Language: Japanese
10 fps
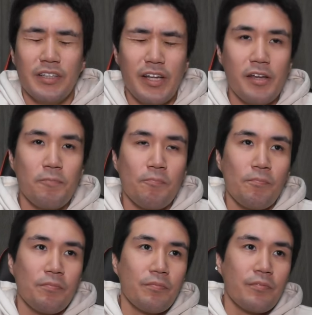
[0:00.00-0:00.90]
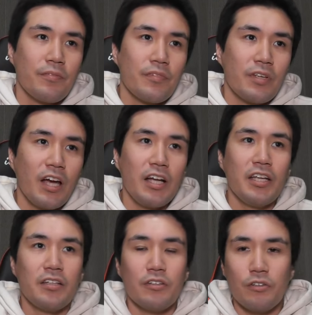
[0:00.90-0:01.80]
で、やは
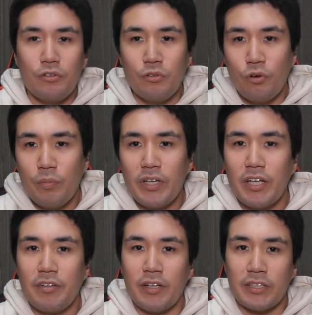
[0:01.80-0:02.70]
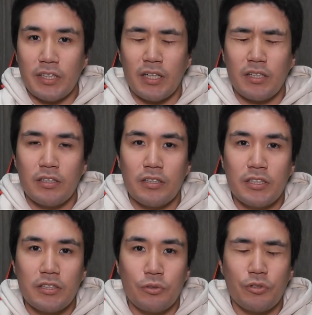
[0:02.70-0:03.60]
り伸びがいいわけさ、
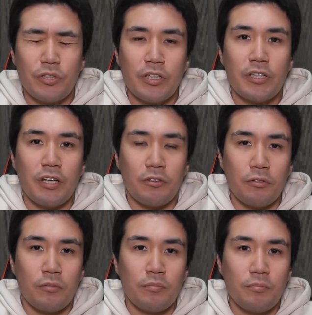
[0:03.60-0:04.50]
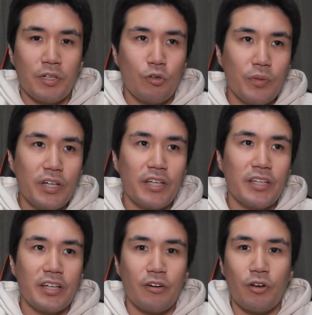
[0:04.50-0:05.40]
食料危機ってなると。伸びがい
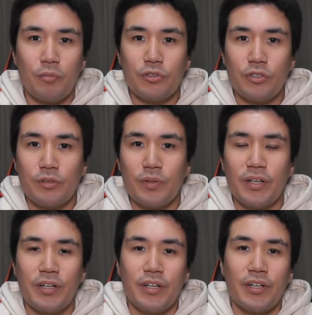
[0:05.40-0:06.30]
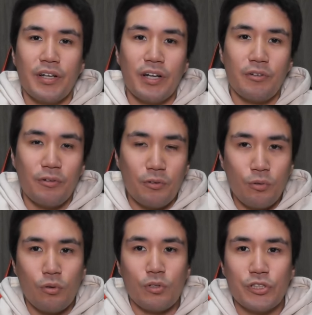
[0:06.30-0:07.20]
いから俺もそうすれば広
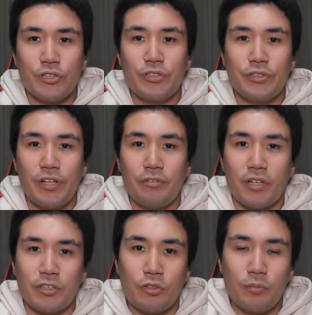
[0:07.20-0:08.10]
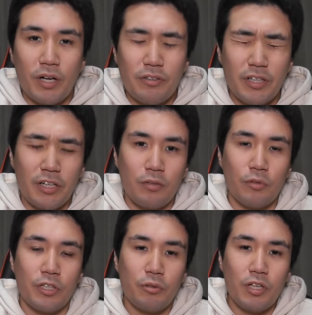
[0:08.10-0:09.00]
告収入増えるとかそういうのもあるけれど
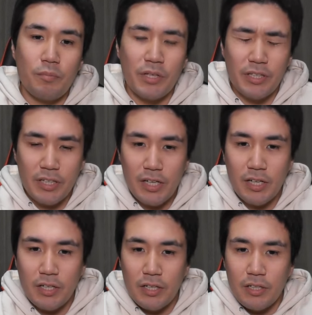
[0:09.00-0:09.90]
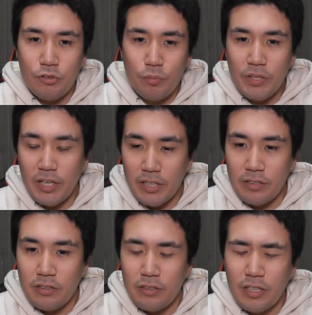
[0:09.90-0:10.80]
も、ってことはみんな伸びがい
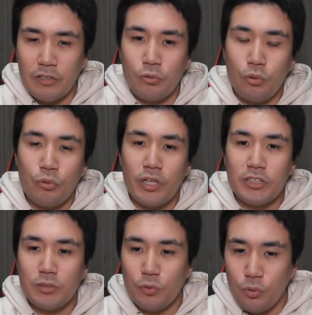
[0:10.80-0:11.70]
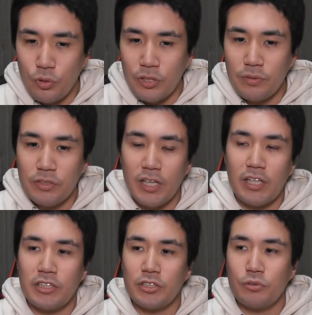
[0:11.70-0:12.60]
いって、高評価数も多い、
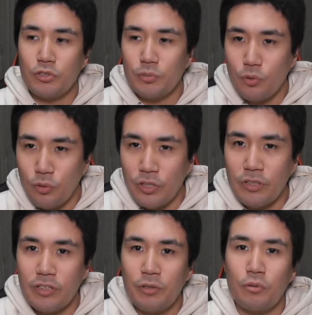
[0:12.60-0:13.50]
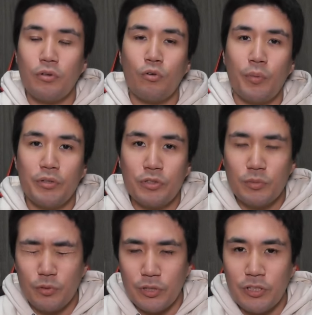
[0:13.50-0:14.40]
視聴数も多いっていうことは、コメント数
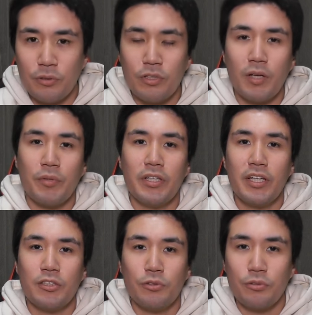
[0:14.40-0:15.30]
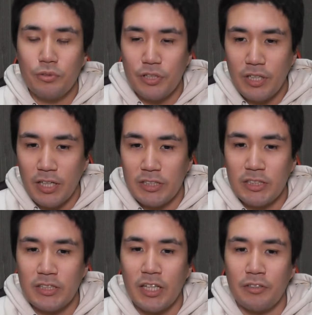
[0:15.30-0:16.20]
も多いってことは、みんなそういうとこに関
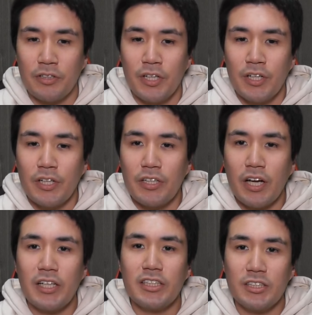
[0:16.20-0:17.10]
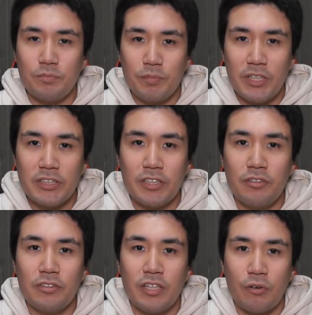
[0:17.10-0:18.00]
心がある。やはり心配して
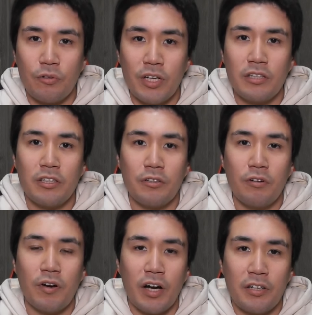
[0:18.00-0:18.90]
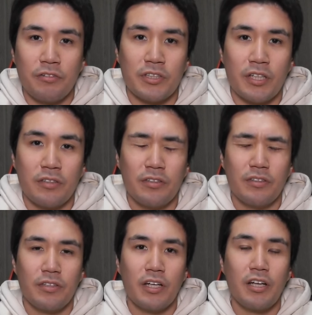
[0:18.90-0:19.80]
るんだろうなっていうのはわかるのさ。
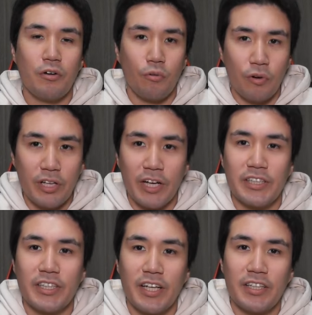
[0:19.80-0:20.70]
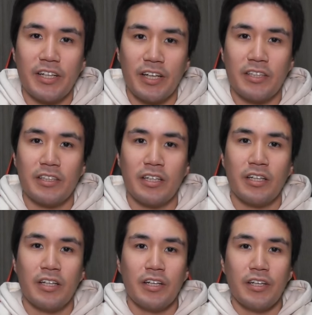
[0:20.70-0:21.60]
だから俺だけじゃないんだなっ
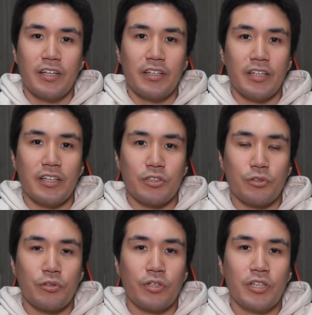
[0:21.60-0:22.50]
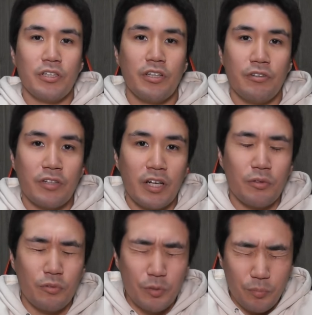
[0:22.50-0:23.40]
て。食料危機っていうか、
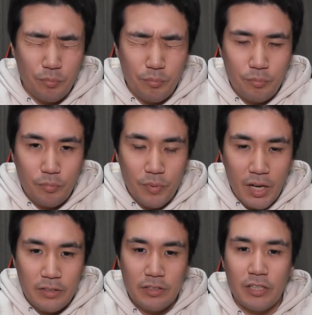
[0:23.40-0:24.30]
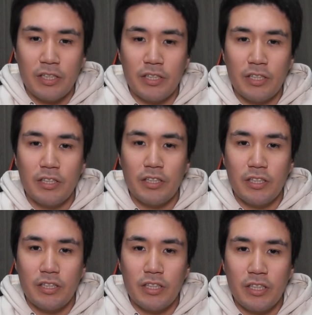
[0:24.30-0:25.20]
本当に安定的に
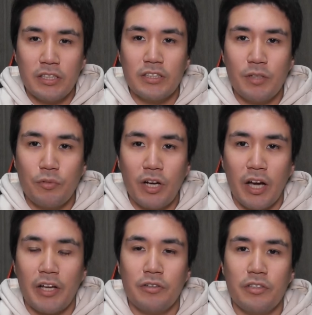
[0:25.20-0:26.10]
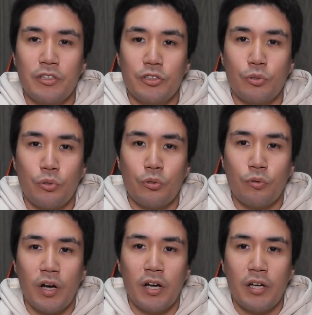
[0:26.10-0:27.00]
いつでも買えるっていう状況
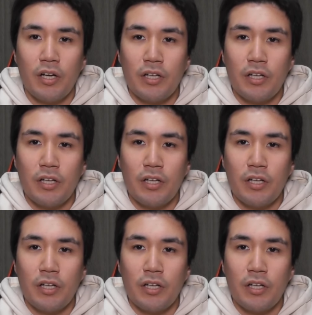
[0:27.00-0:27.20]
は